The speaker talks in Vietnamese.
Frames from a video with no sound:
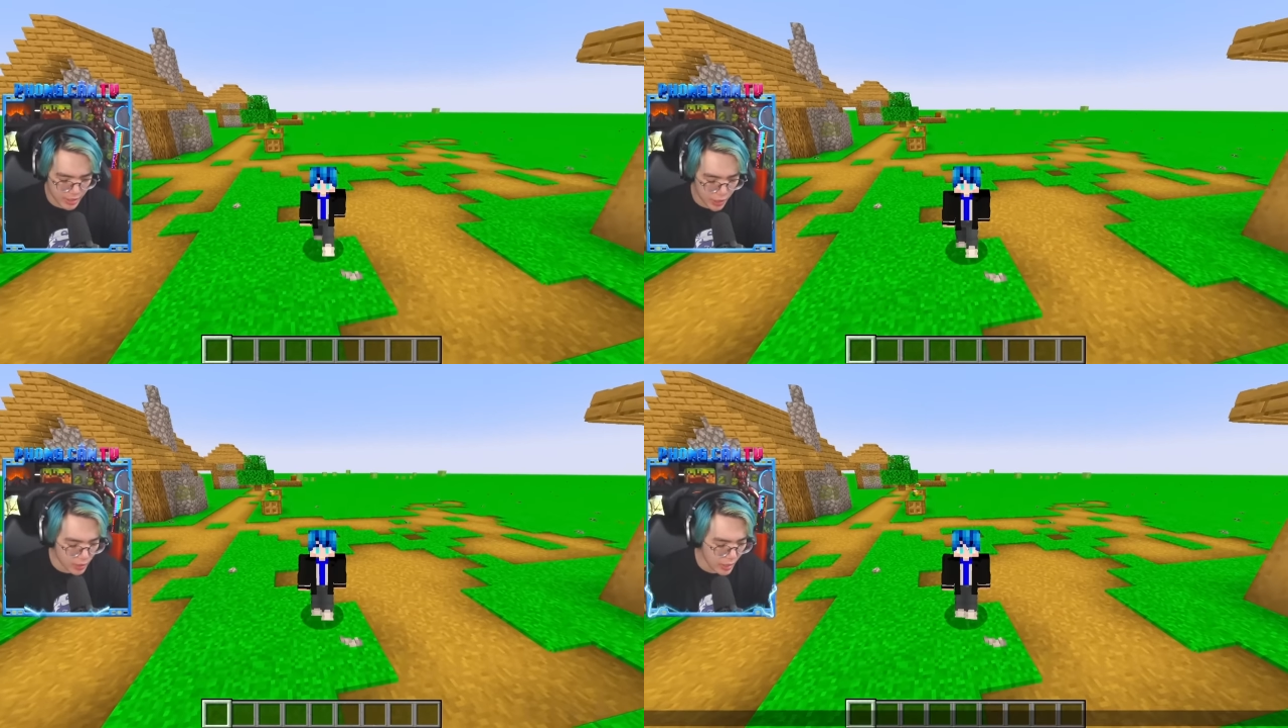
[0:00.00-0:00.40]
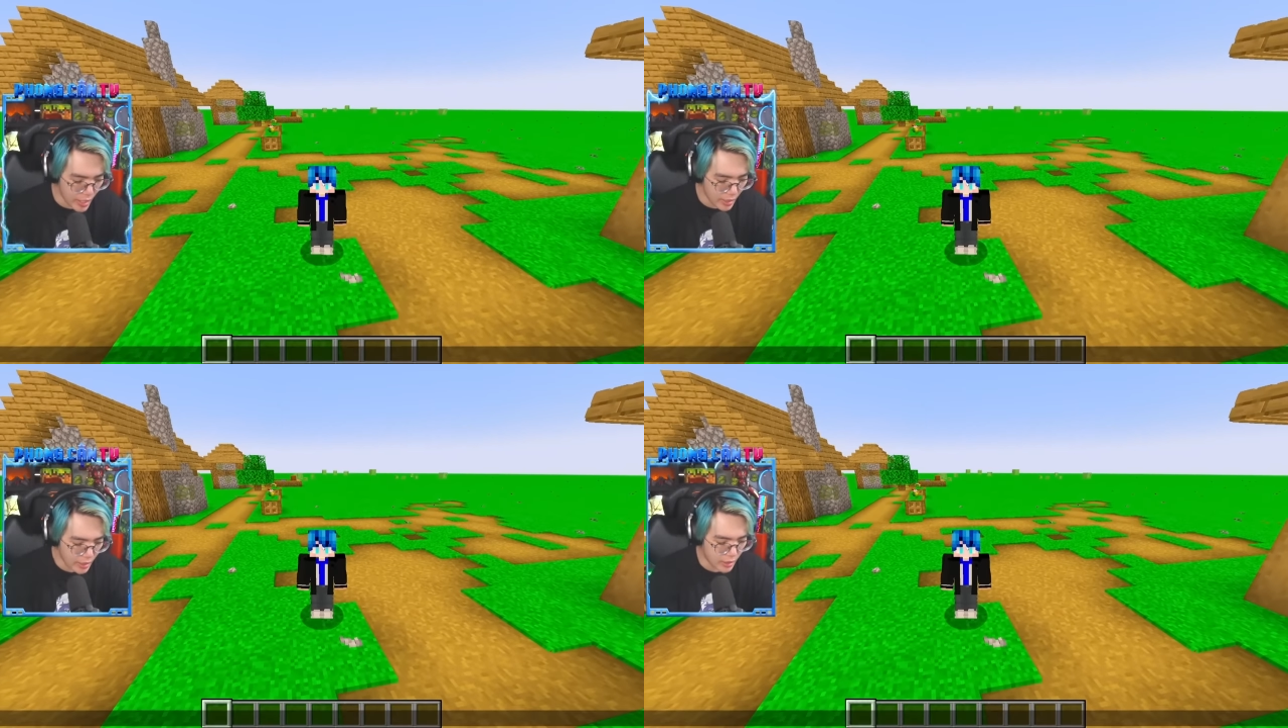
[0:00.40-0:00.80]
trước
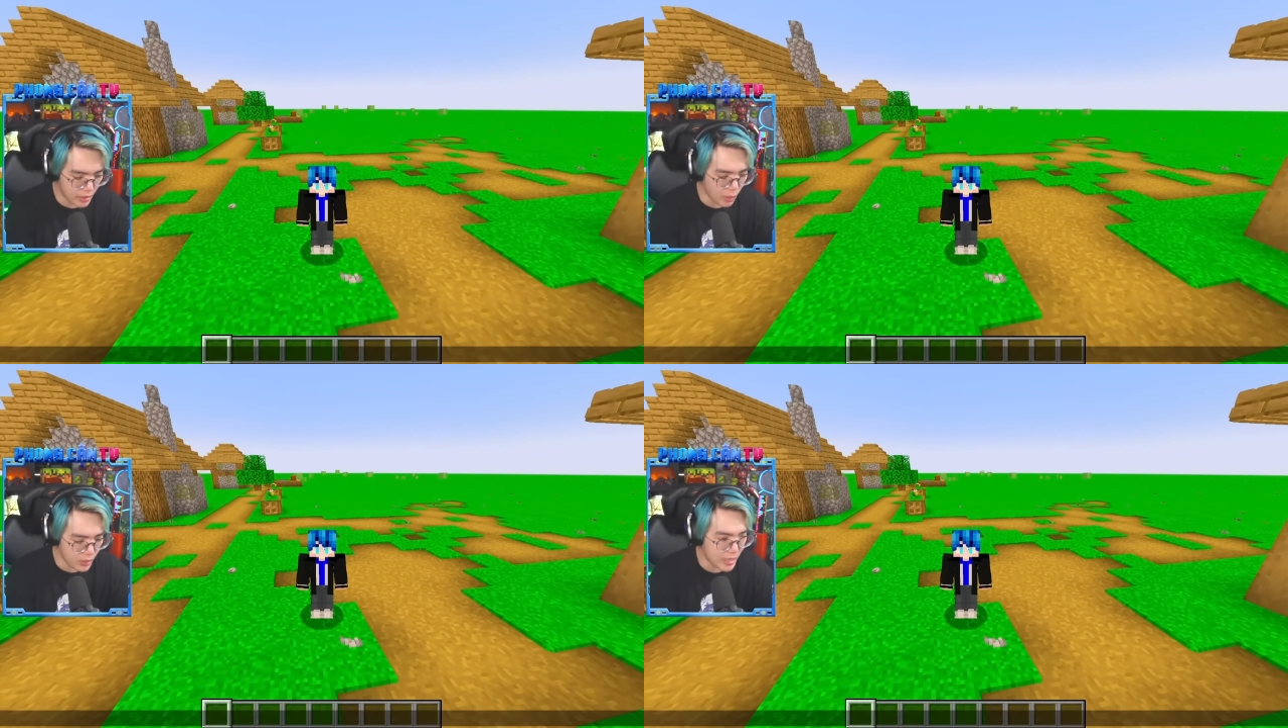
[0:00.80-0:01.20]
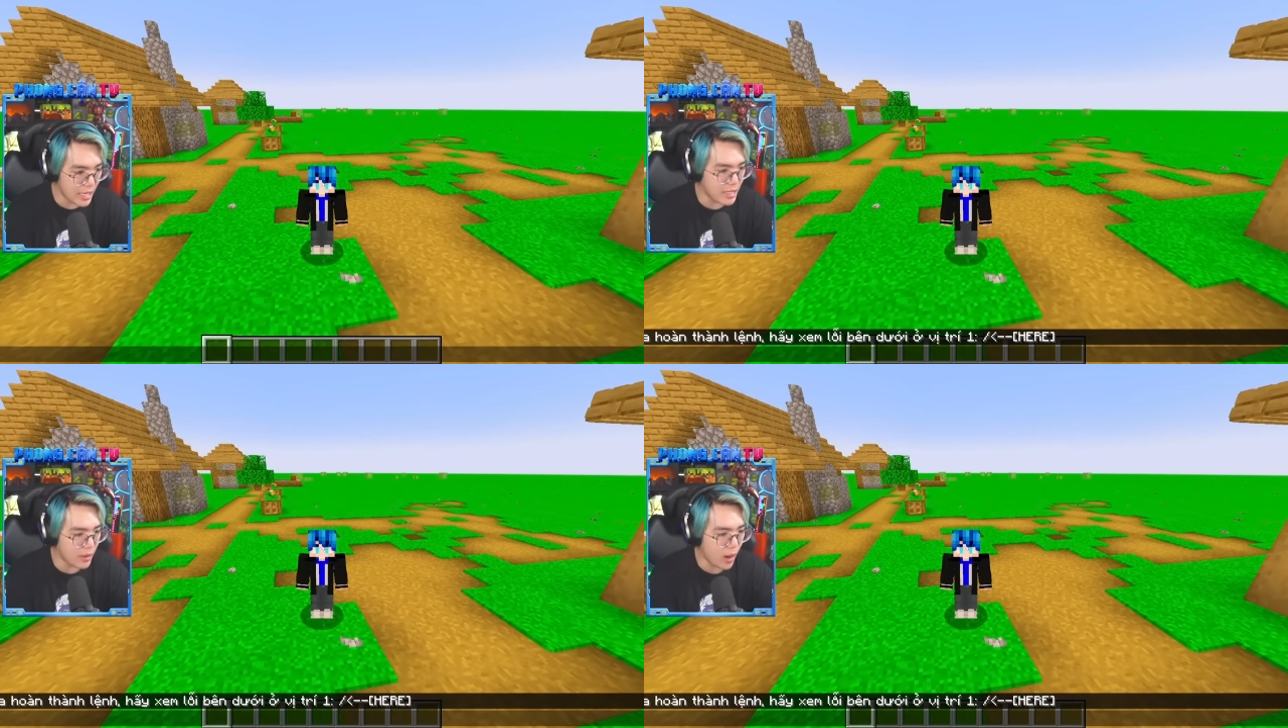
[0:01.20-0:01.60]
tiên á Thì tôi sẽ
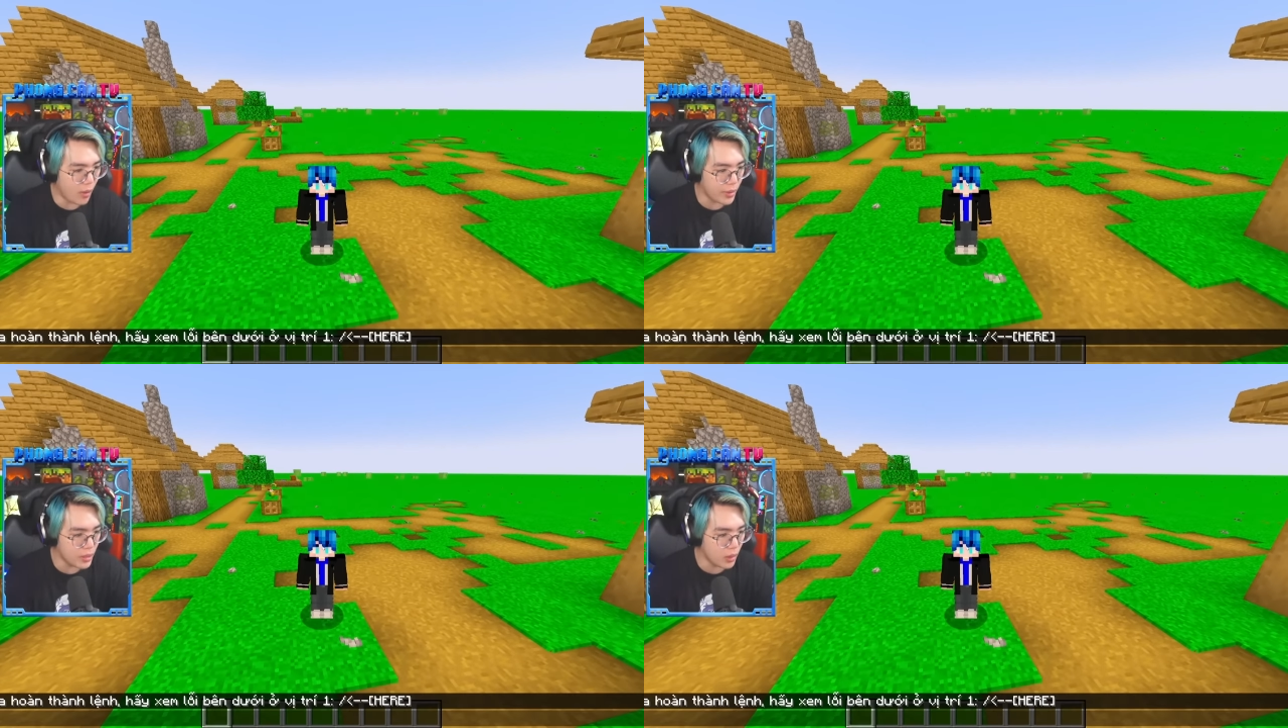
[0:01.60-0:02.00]
chịu hồi với